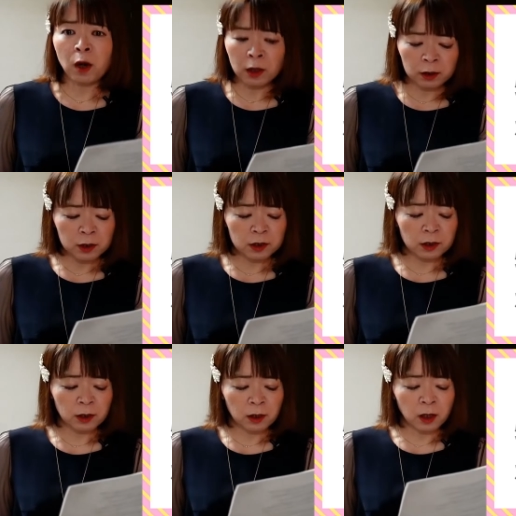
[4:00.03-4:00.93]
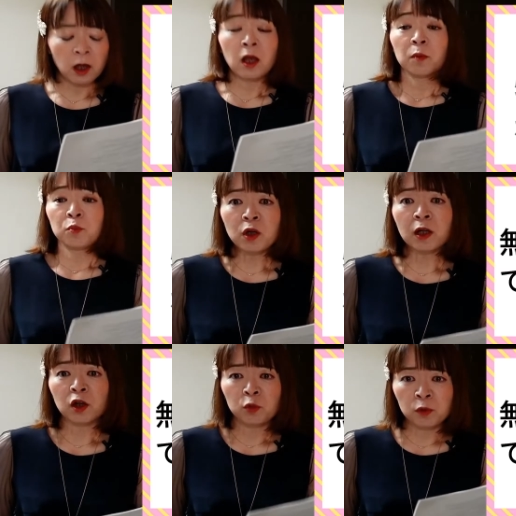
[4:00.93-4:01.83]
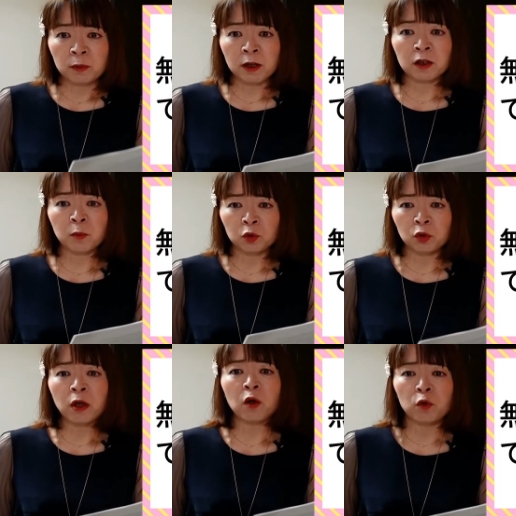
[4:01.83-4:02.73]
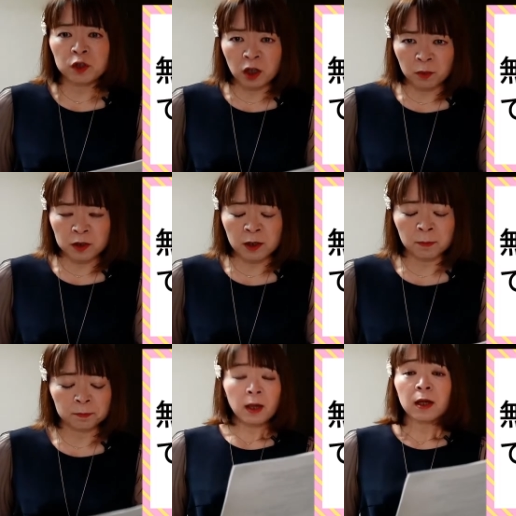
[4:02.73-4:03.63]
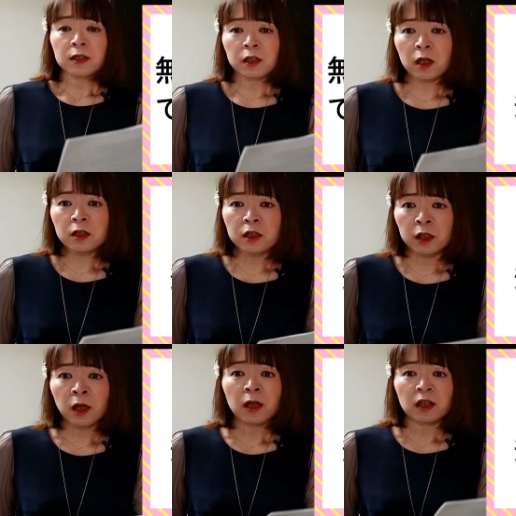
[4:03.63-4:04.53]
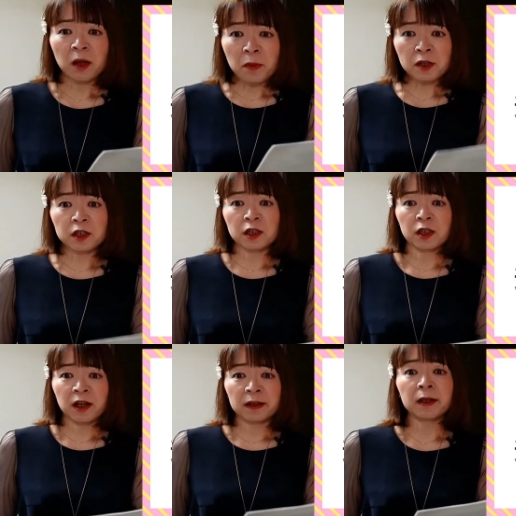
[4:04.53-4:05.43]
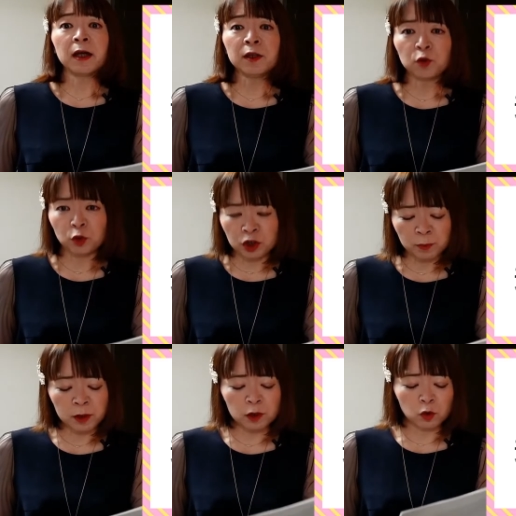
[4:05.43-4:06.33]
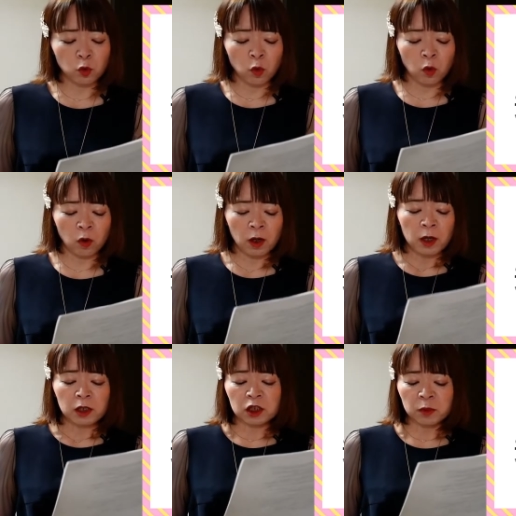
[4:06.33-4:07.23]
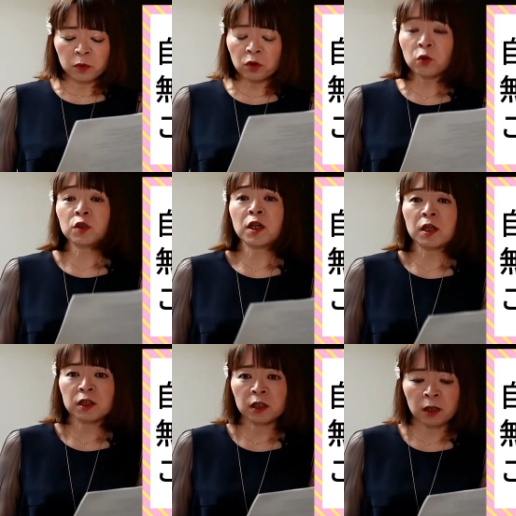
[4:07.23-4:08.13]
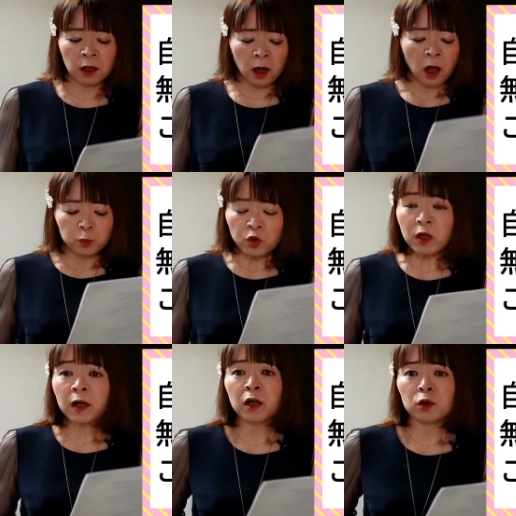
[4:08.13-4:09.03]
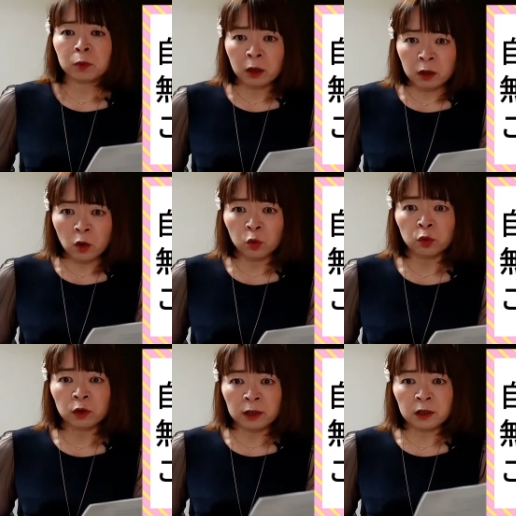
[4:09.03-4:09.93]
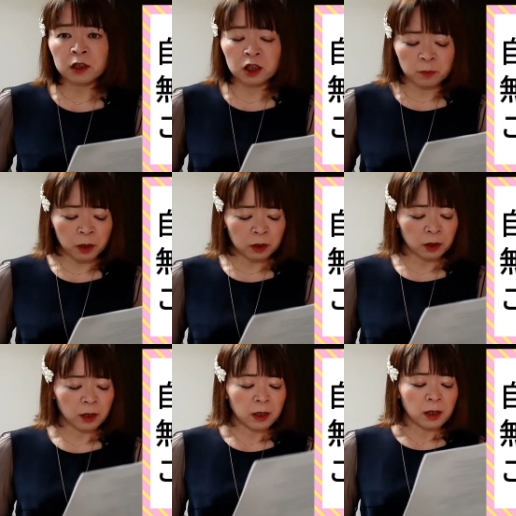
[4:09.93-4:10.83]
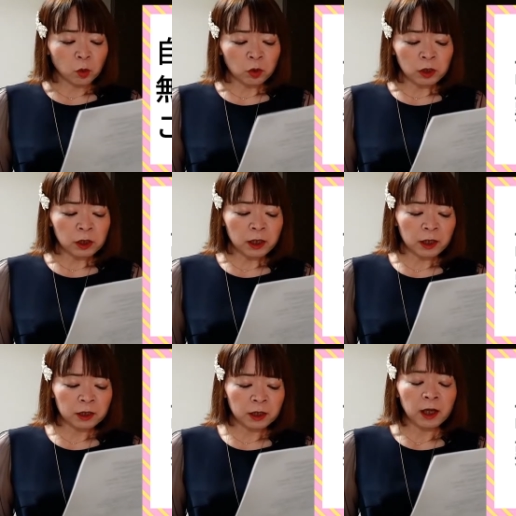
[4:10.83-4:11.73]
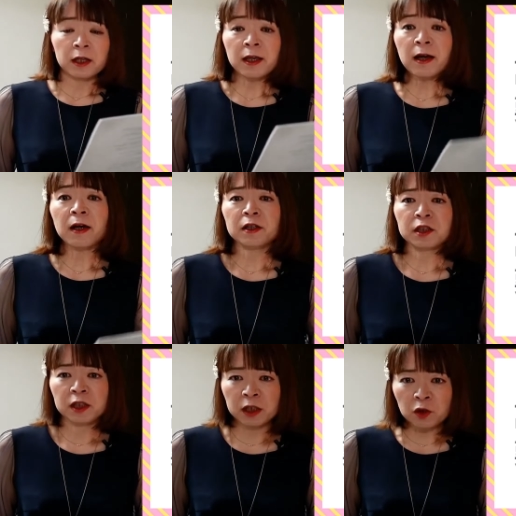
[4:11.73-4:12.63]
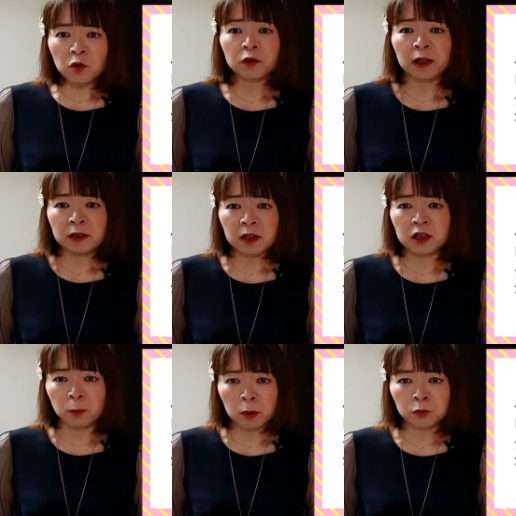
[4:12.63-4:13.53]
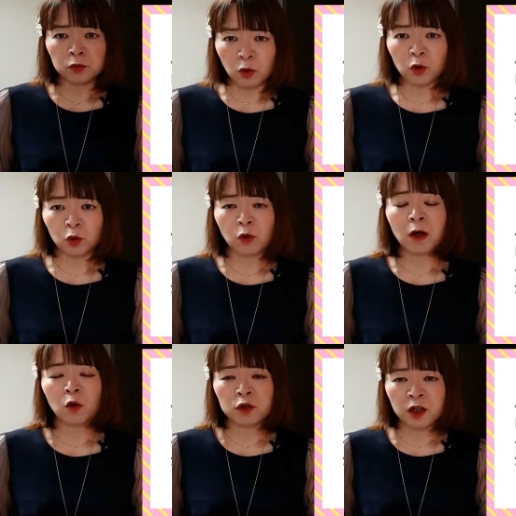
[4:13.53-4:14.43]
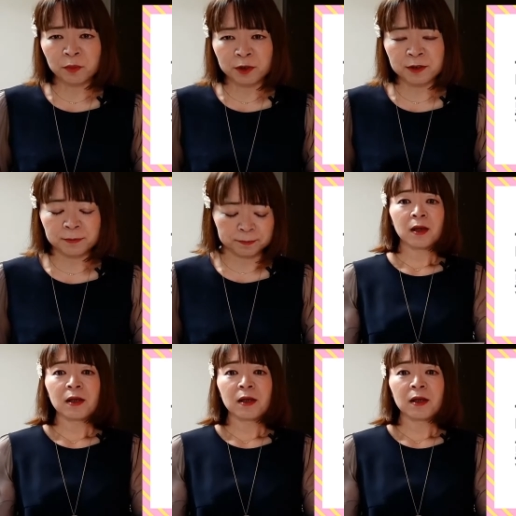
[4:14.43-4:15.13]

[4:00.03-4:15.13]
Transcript: ぐわけですから、無から生まれたものではございません。しかし、魂がないとしますと、自分の精神が無から生まれたことになってしまい、論理的に理解しにくくなってしまうということがございます。